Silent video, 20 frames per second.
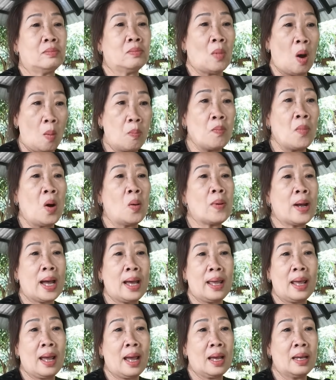một một
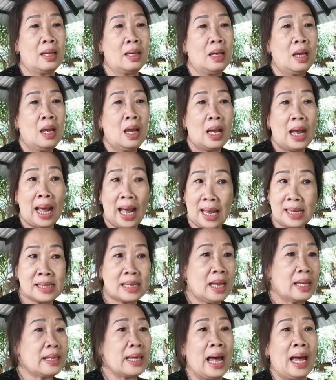hai hai ai
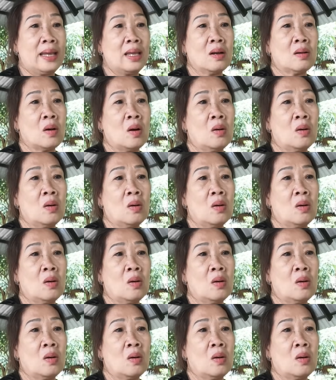xe chạy với